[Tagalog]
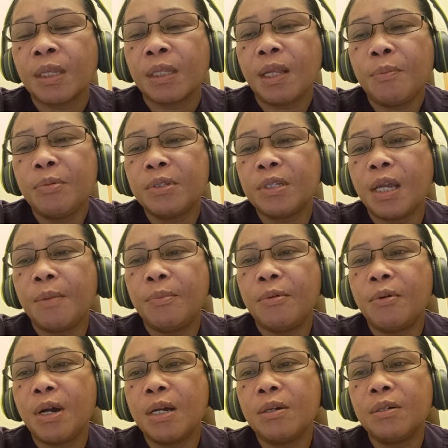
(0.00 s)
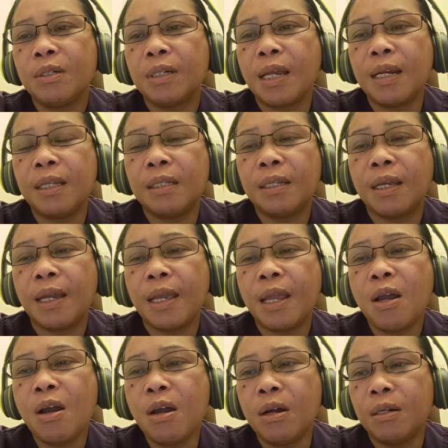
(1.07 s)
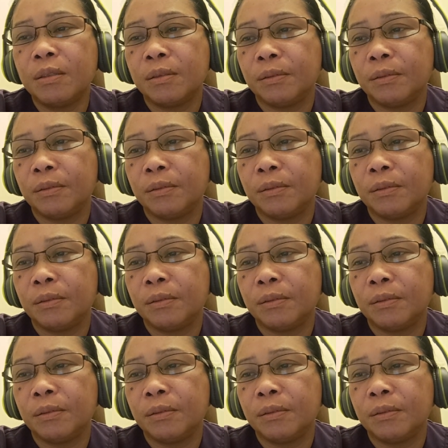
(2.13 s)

Tapos kapuang od, galit kayo.